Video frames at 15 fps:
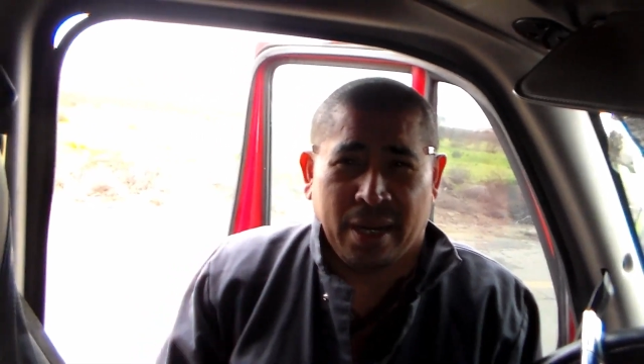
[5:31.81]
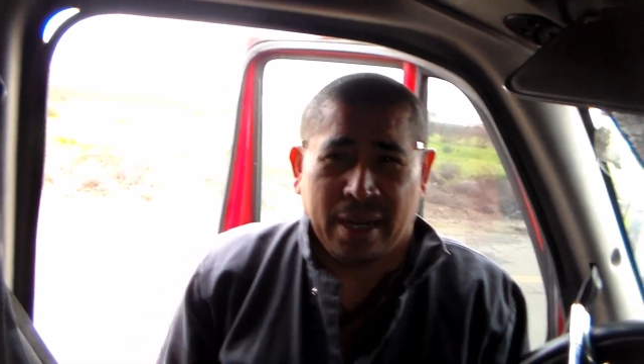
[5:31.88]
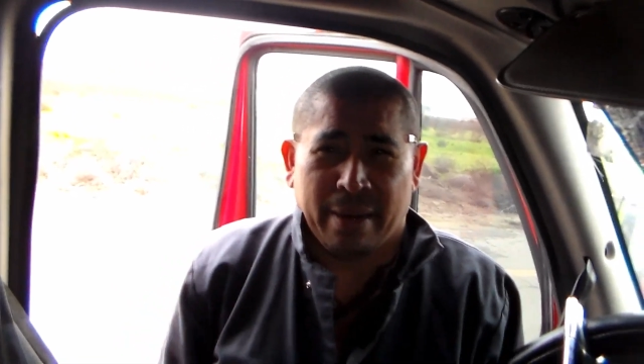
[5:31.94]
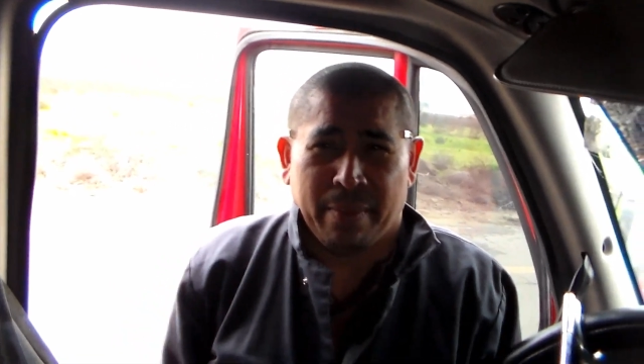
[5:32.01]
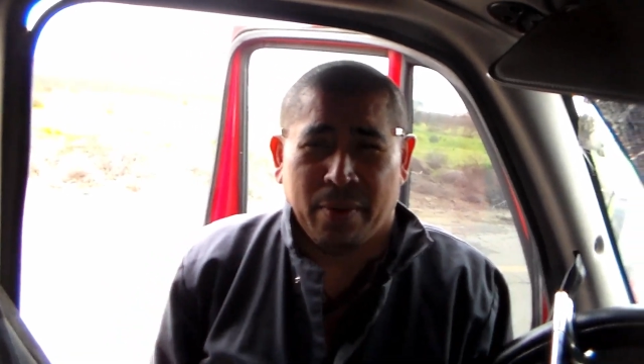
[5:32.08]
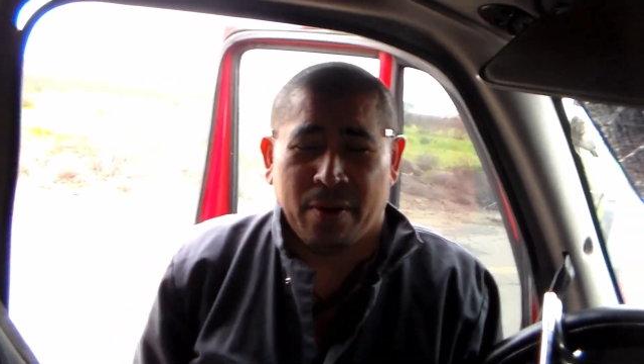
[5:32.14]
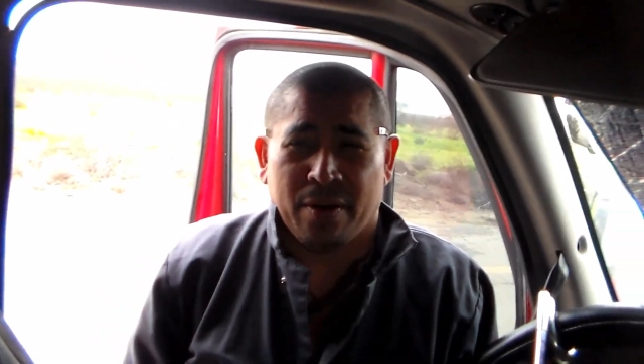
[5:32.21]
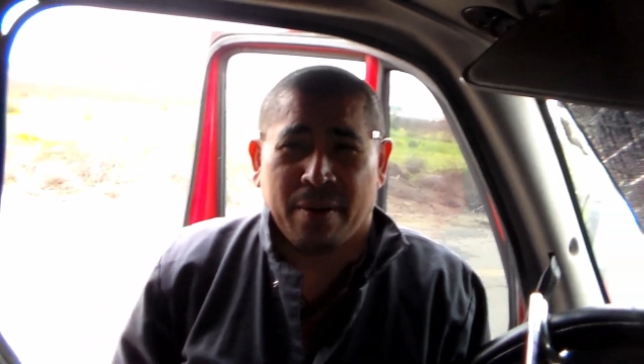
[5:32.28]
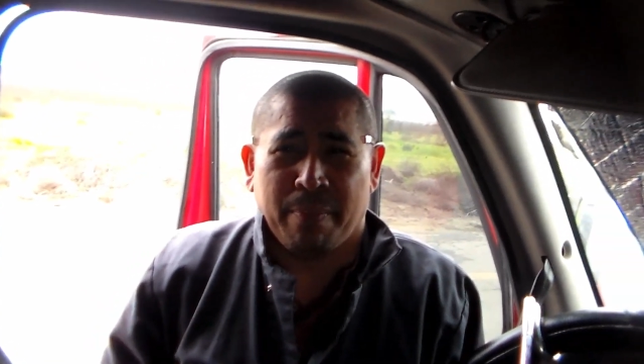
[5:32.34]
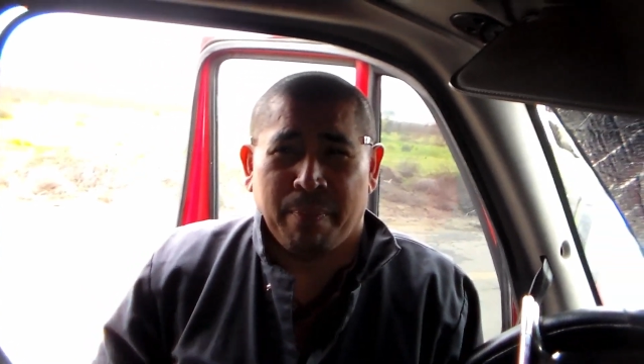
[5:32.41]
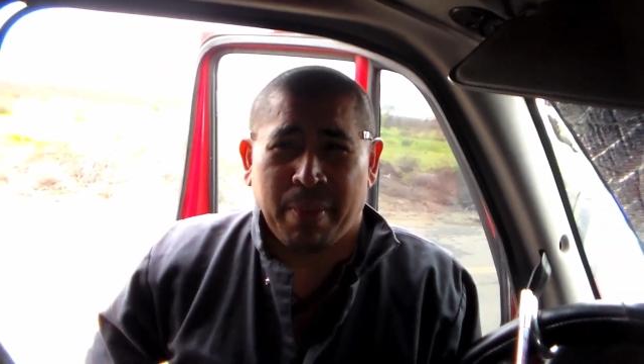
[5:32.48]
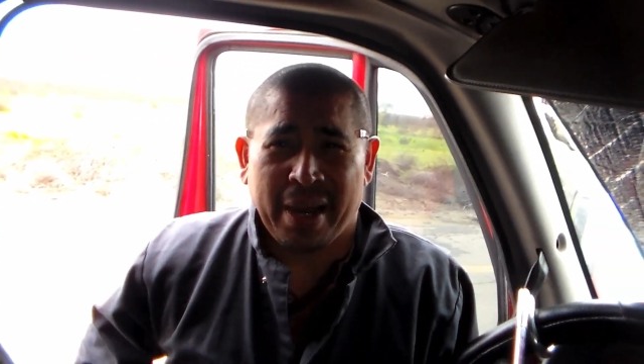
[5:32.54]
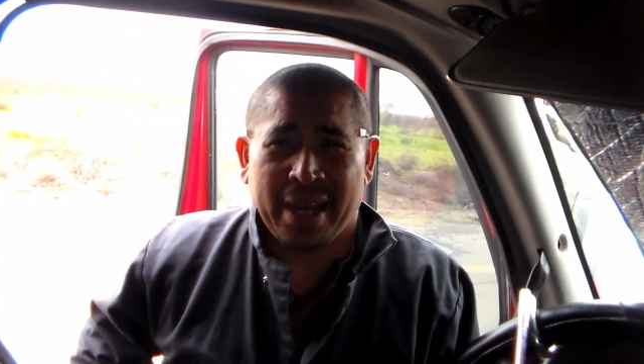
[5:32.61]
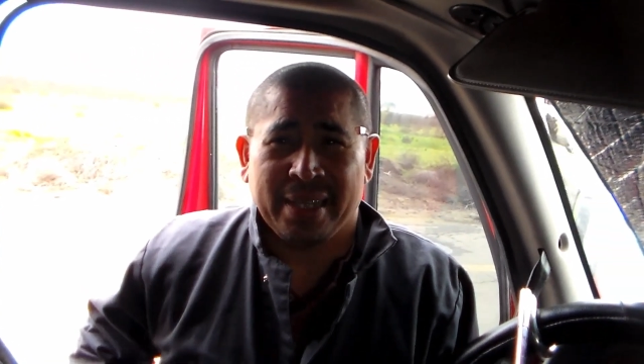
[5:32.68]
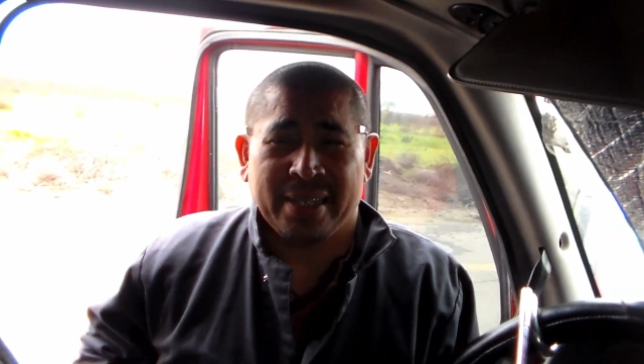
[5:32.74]
el amor
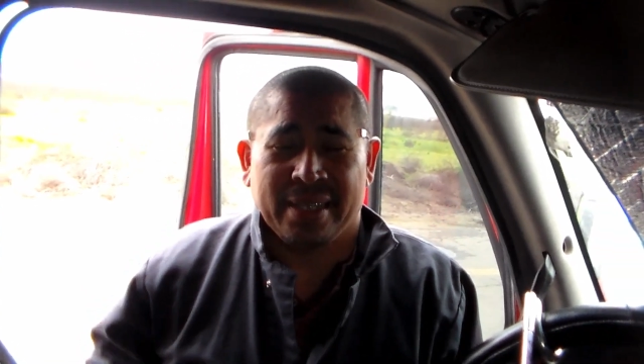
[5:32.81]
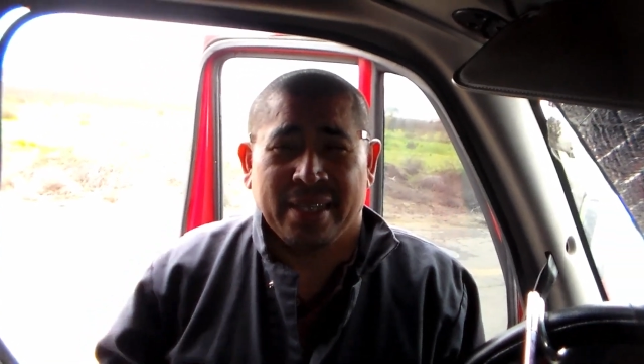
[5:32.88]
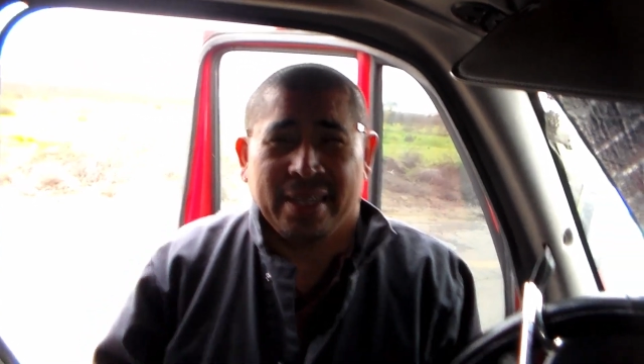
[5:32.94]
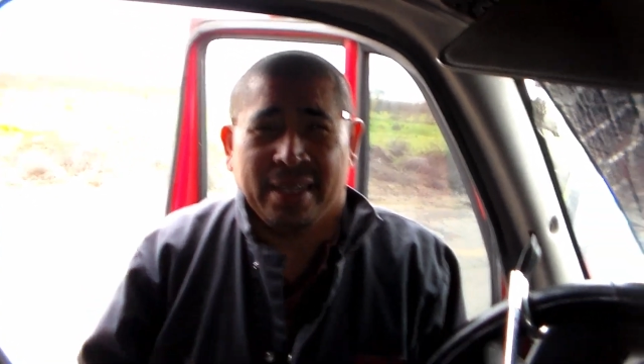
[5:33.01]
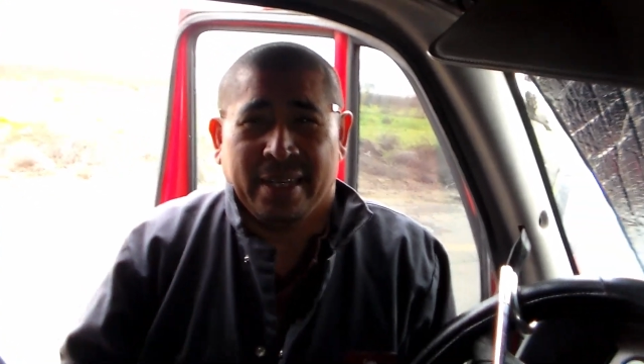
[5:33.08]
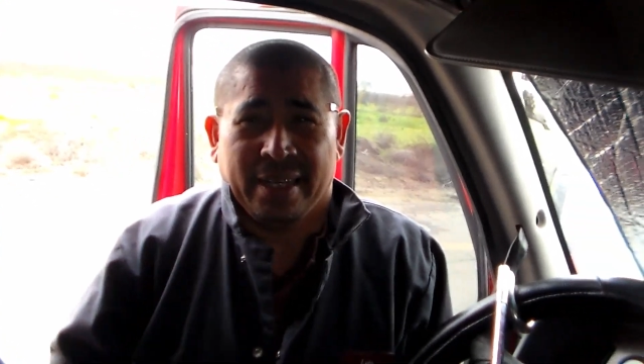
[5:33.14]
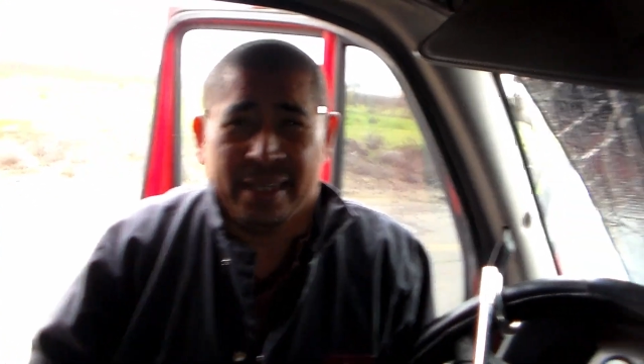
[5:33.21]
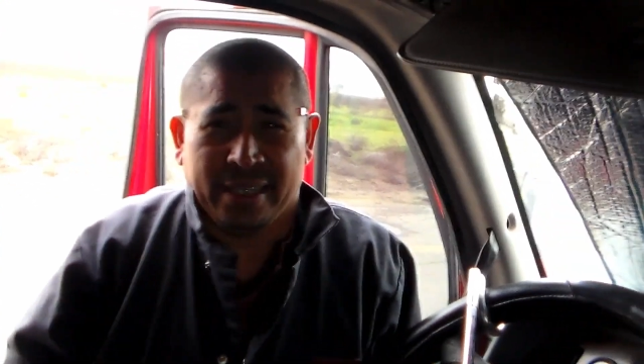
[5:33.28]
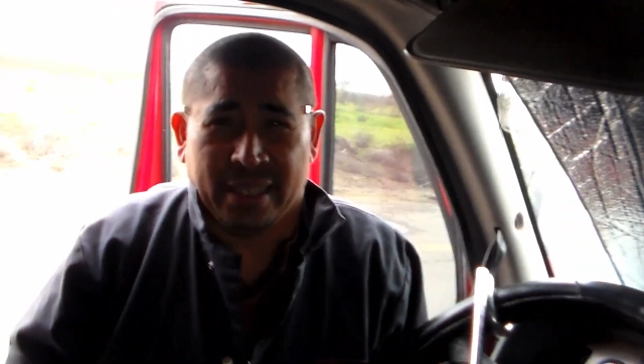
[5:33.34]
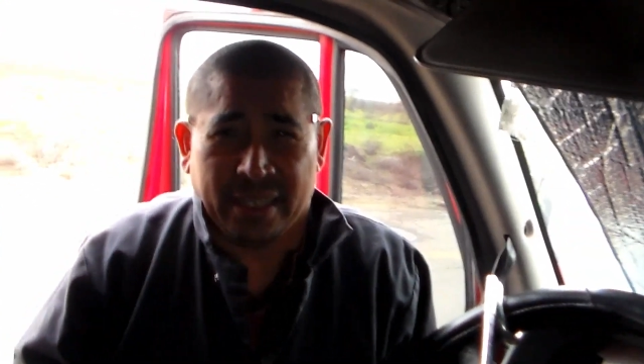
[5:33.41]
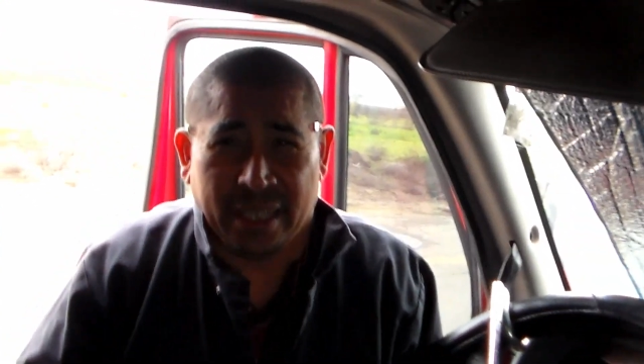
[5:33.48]
paz y